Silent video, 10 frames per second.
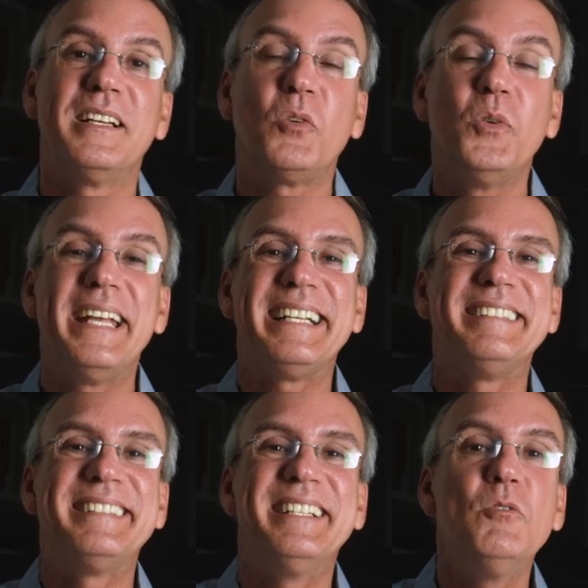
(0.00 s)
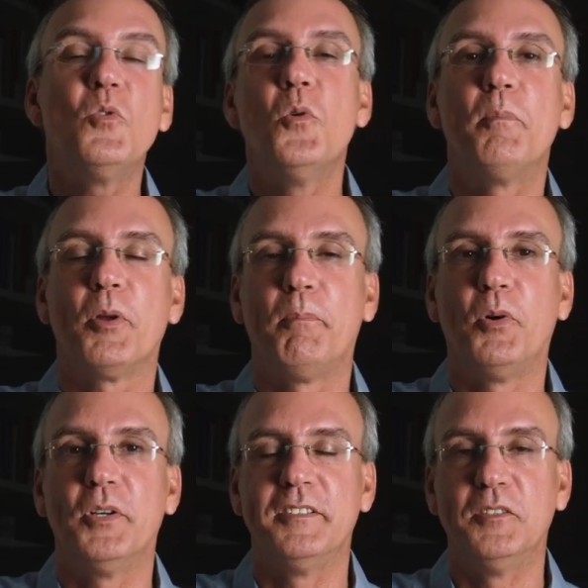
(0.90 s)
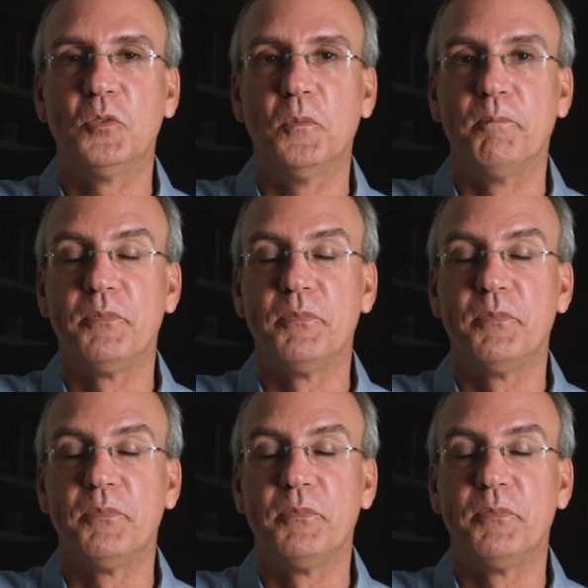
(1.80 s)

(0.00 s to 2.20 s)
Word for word: a conexão com o propósito.